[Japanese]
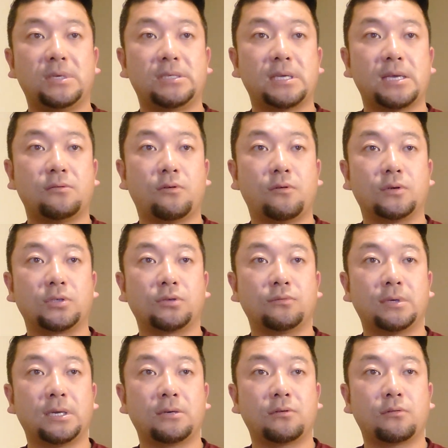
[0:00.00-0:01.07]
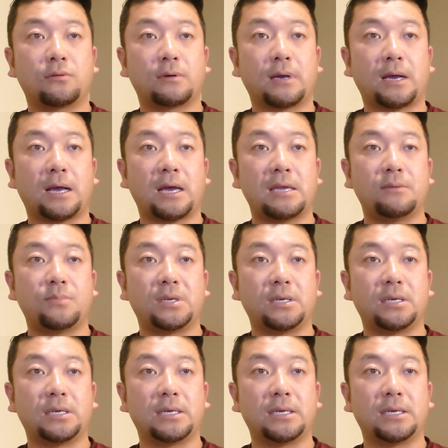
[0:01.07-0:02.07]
サイルを周辺国が配備、